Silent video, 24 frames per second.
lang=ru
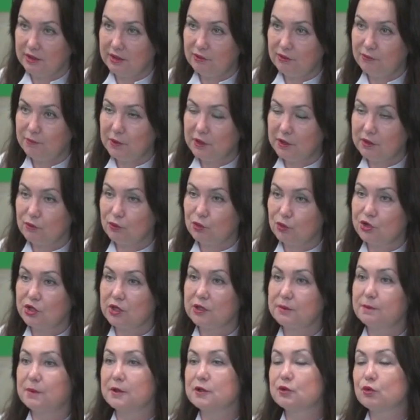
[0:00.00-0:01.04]
И в первую
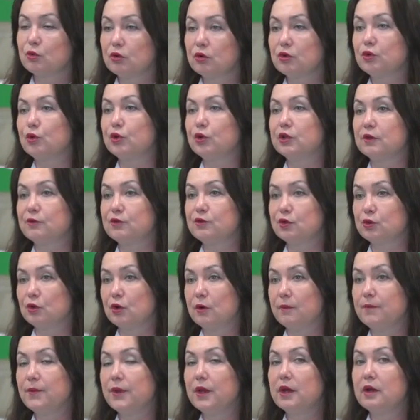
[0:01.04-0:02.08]
очередь, поскольку это
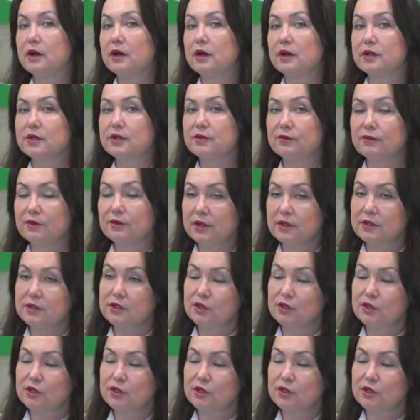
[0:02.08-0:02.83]
все развивается